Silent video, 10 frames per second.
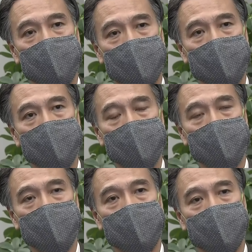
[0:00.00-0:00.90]
えー、解除
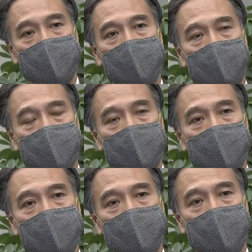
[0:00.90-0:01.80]
というか、そうい
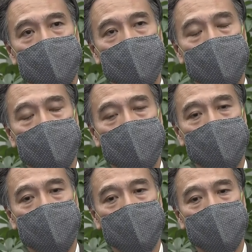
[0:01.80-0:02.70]
う理解でよろしいで
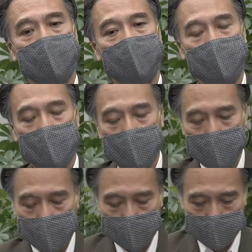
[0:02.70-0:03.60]
す
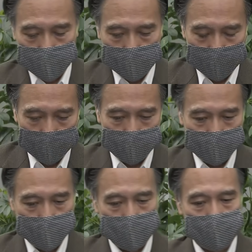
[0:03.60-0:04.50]
か。いやえっとですね、
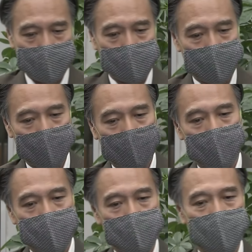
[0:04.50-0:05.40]
あ
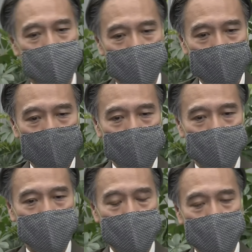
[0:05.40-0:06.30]
のちょっ
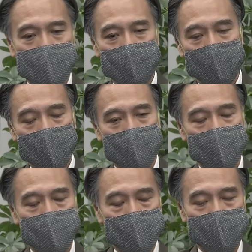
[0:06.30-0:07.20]
と誤解があるといけ
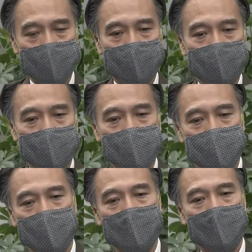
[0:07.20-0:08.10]
ないんで申し上げますけれど
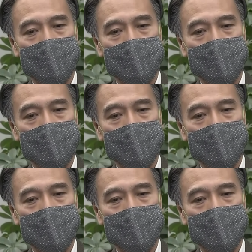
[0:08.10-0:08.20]
も